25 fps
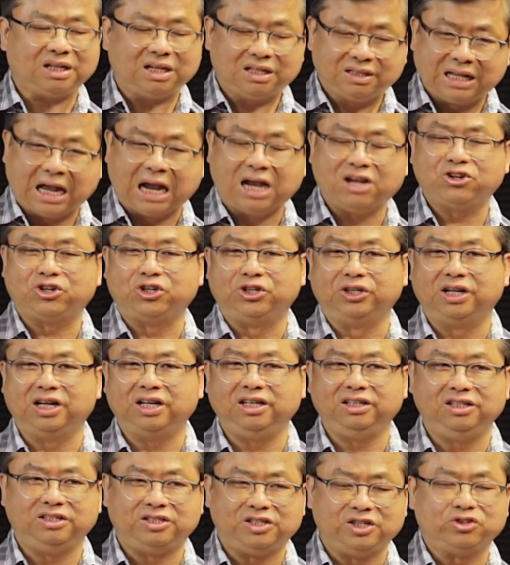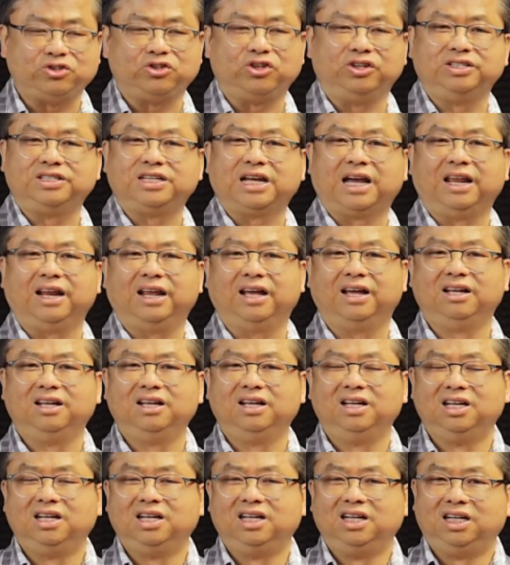当时呢已经存在了。
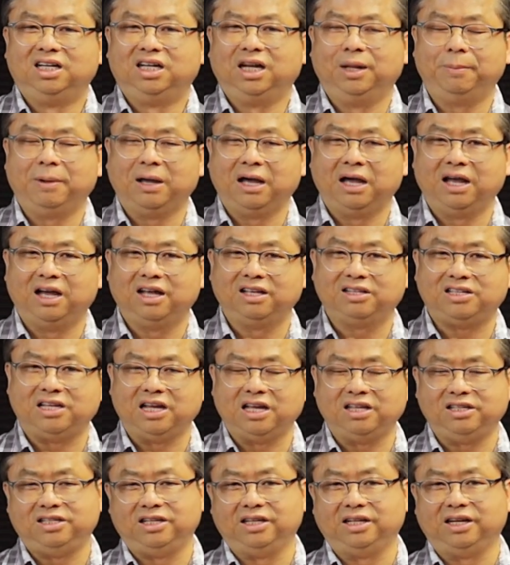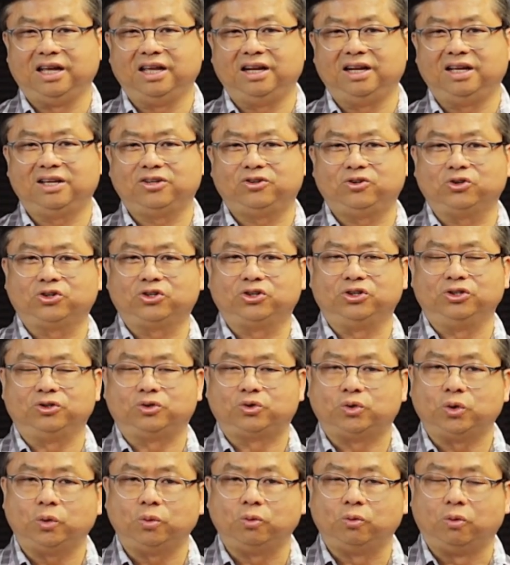那么前几年呢，就是
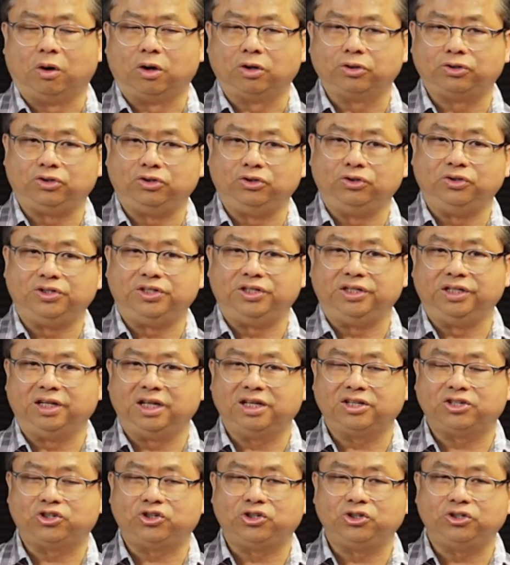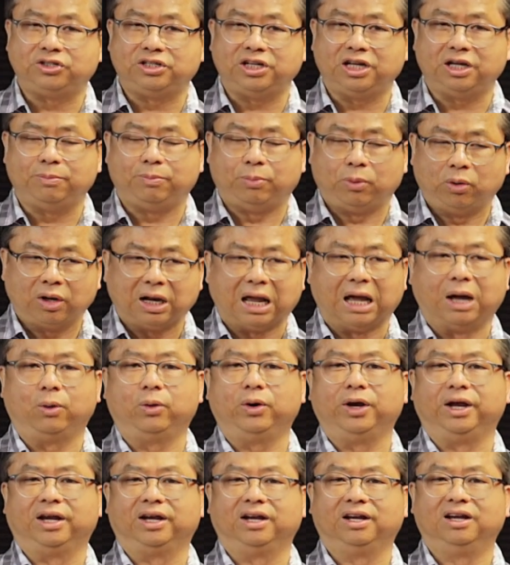中国举行的世界博览
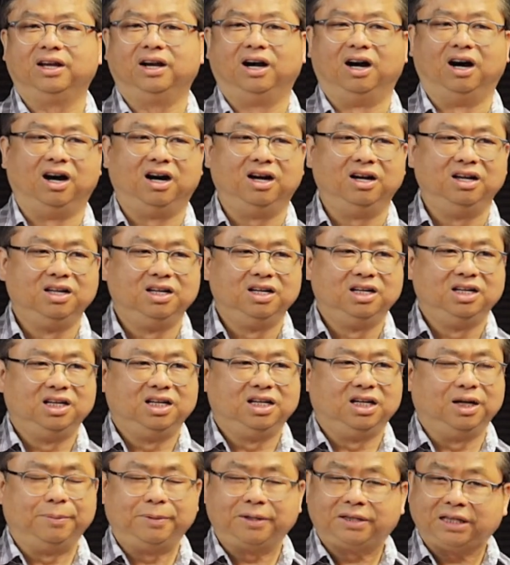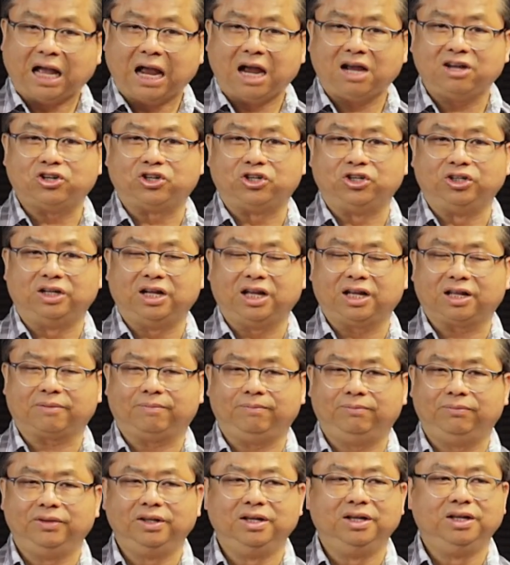会啊，那么当时呢，
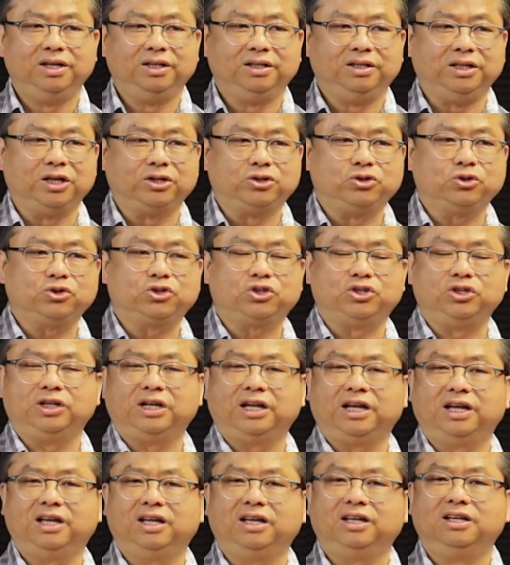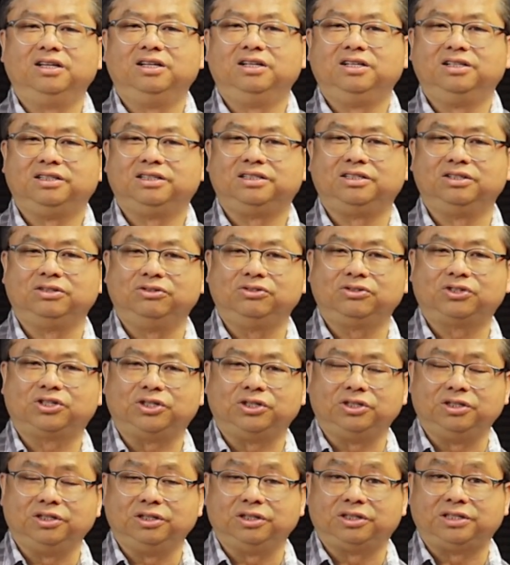也就是呢，就
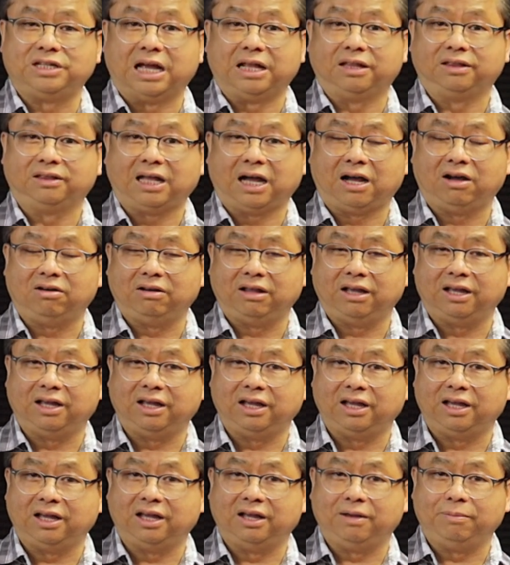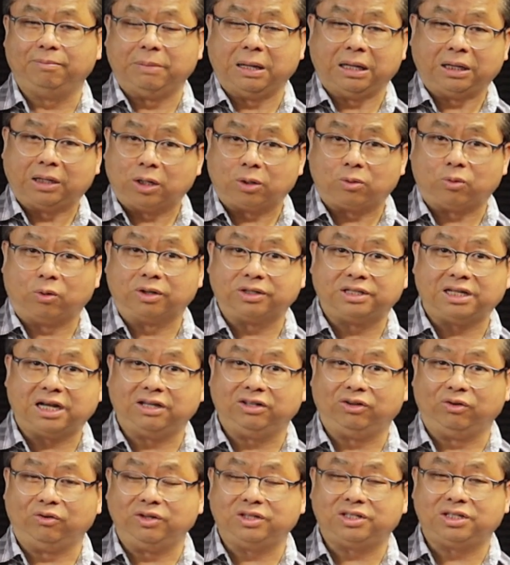是讲到呢，呃，每个国家
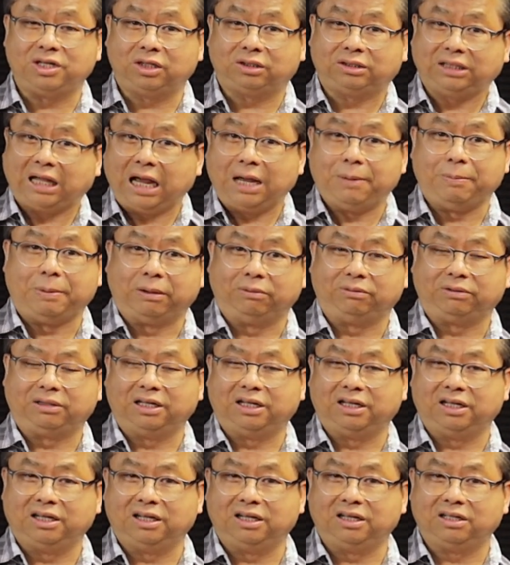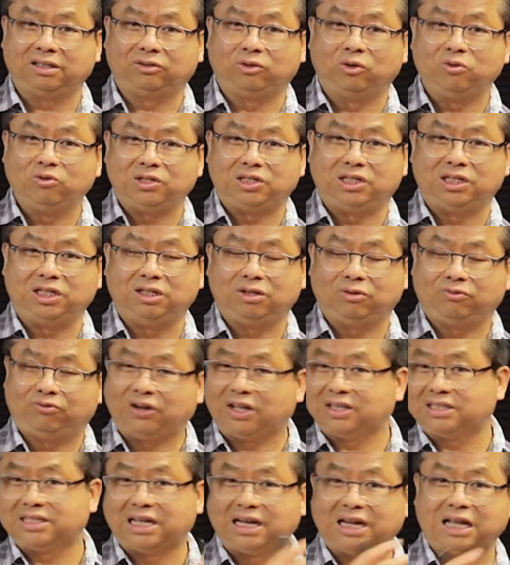有一些代表的东西
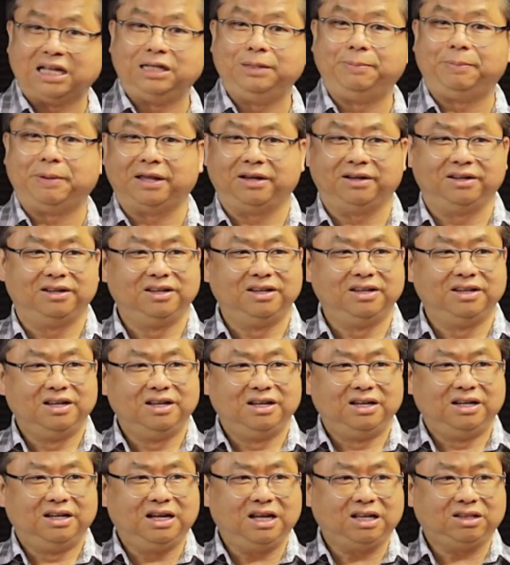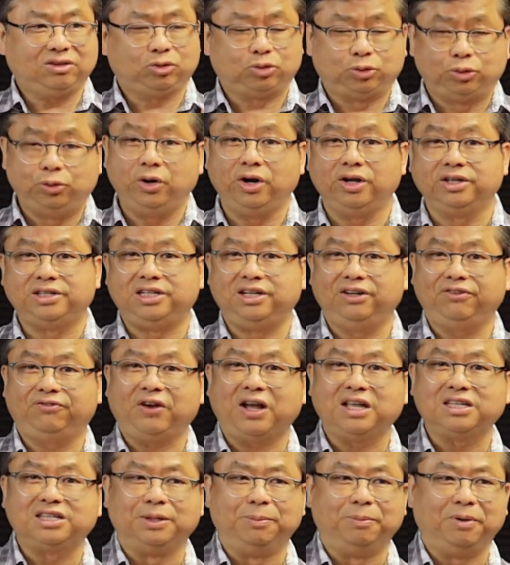放在那一边。那土耳其
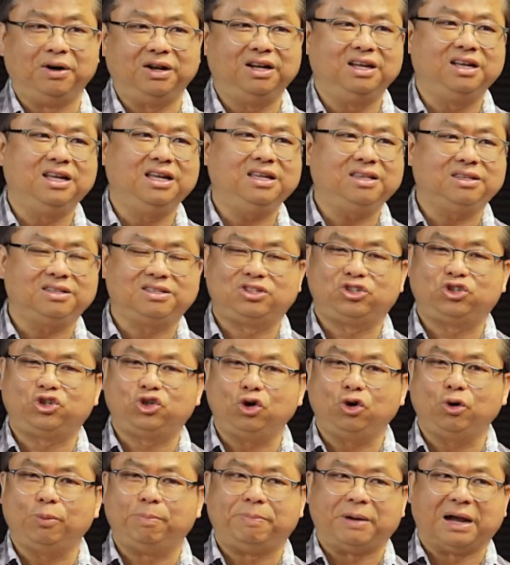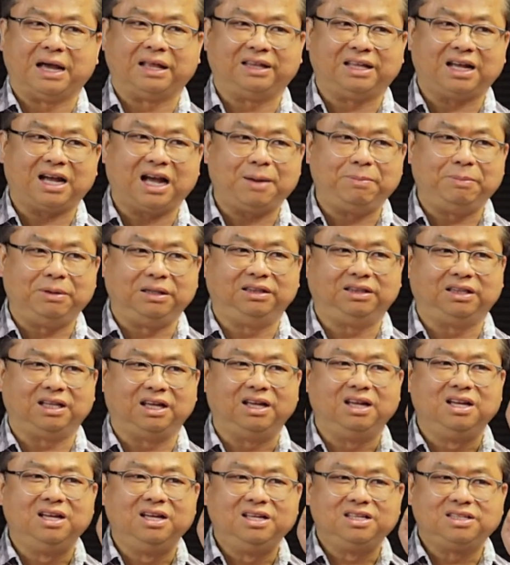放什么呢？哎，就把他们
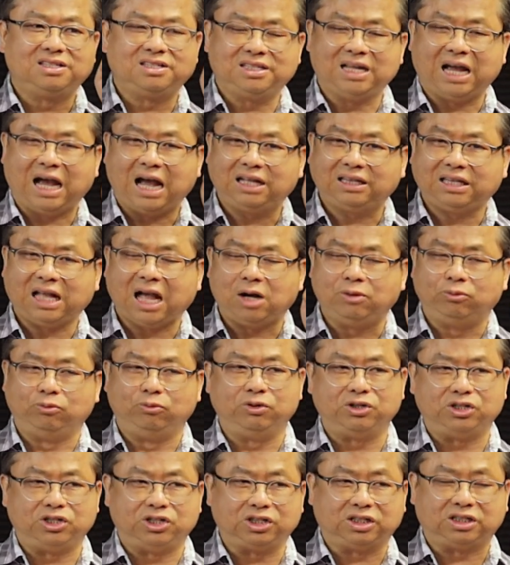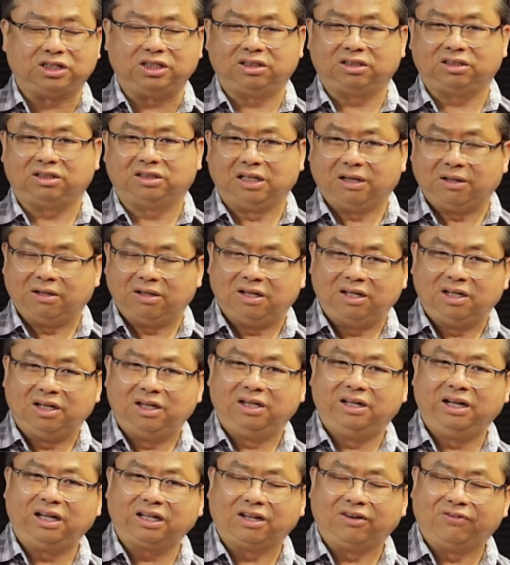的沙特乌兹克的
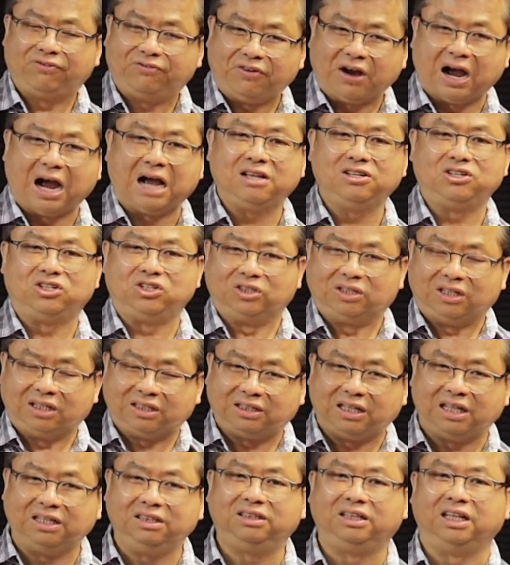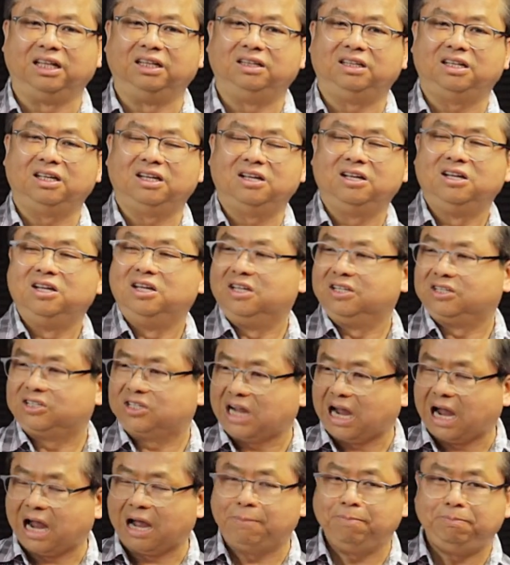那个房子的等等的
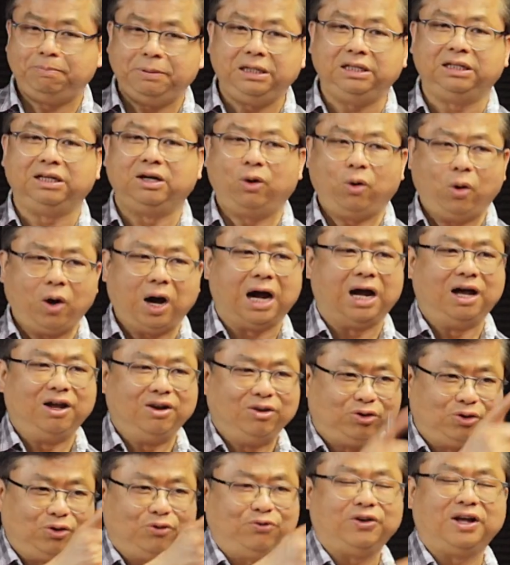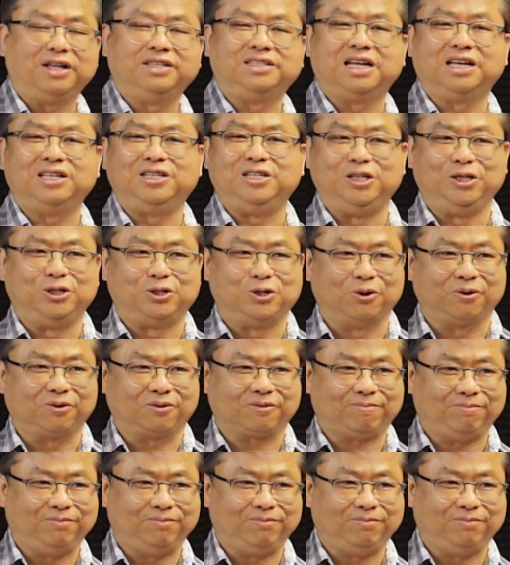墙壁的画都放在其中。